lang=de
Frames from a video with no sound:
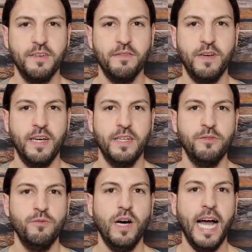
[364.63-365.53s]
war
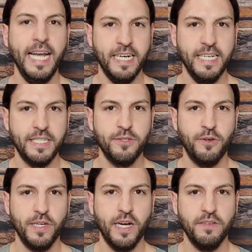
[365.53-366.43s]
nur einer als
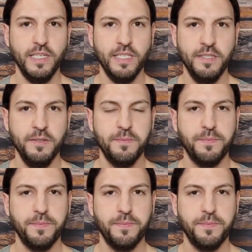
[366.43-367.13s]
Zeuge anwesend.